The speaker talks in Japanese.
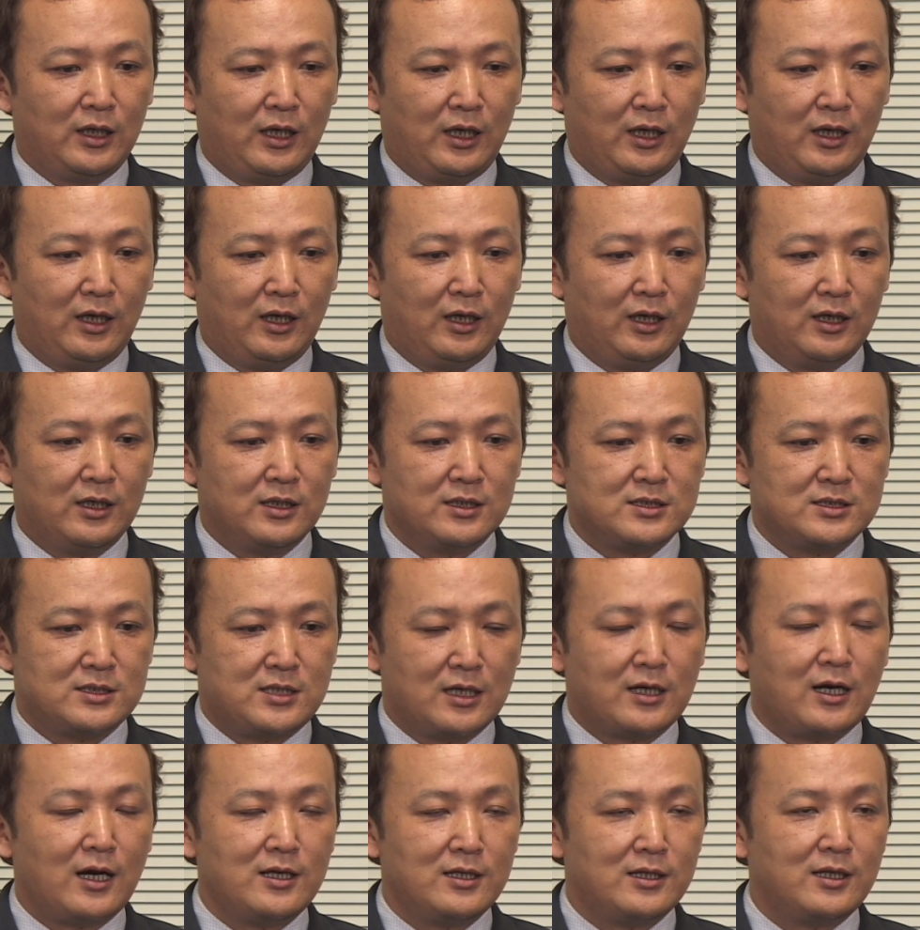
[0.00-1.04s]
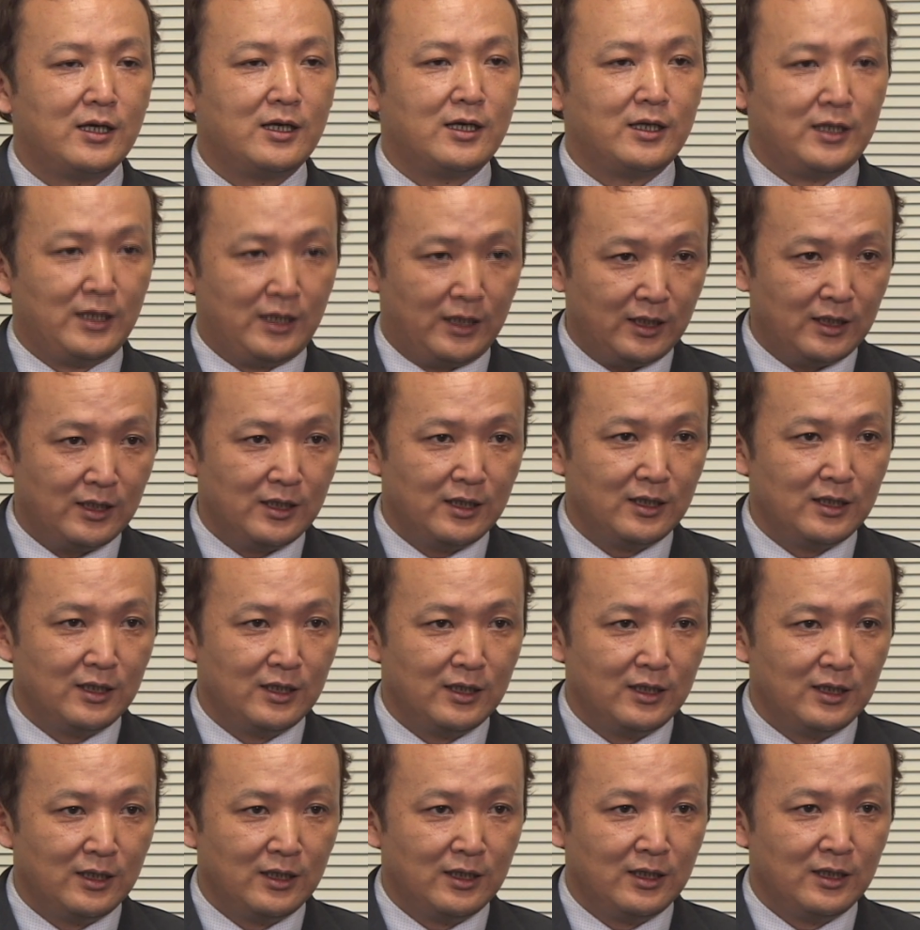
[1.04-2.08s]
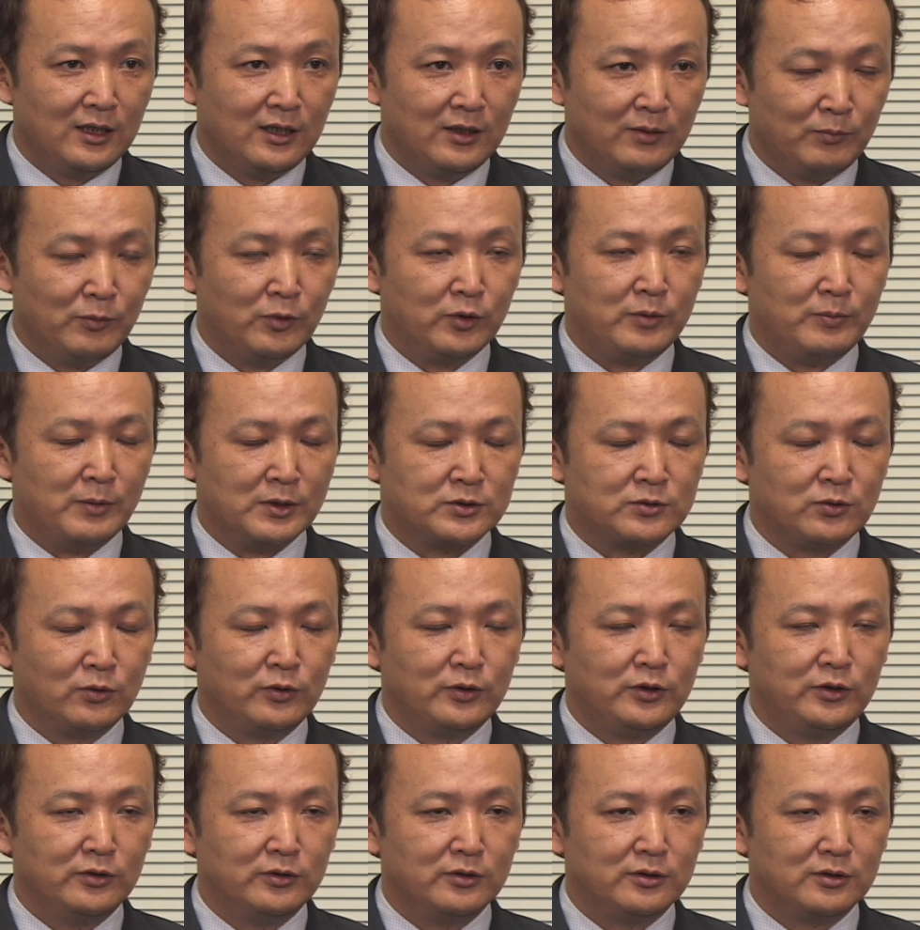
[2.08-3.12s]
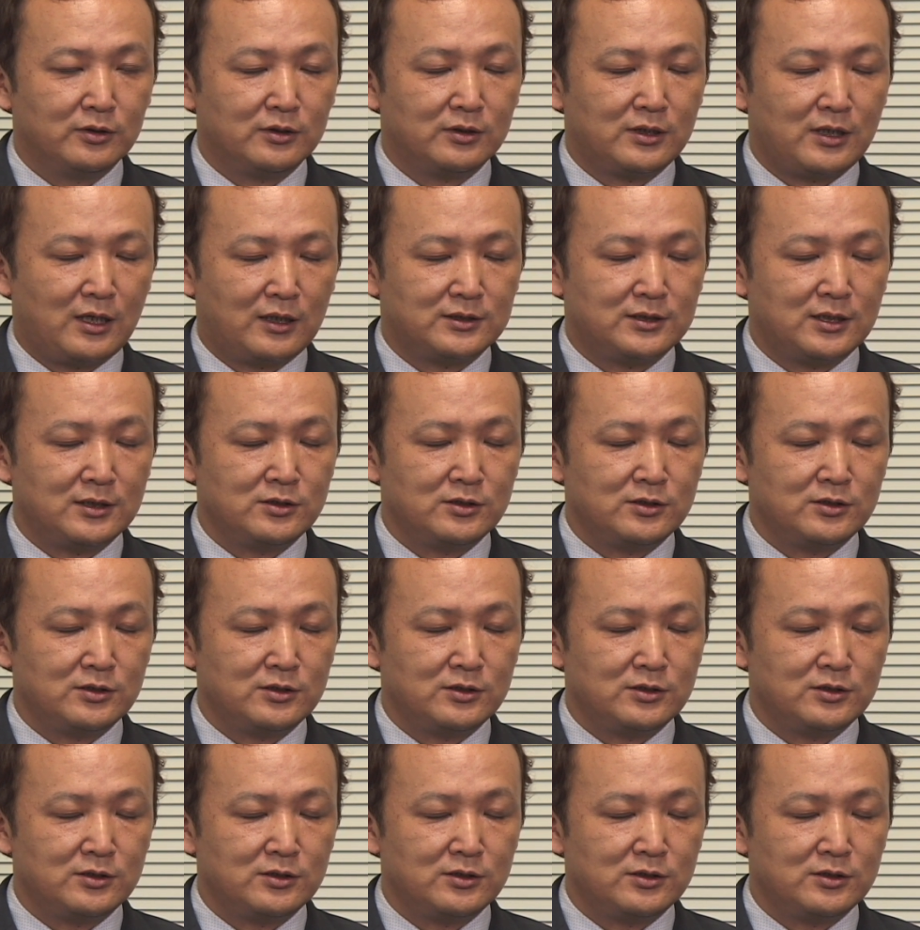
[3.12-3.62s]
えー、世界的にもう今そういう135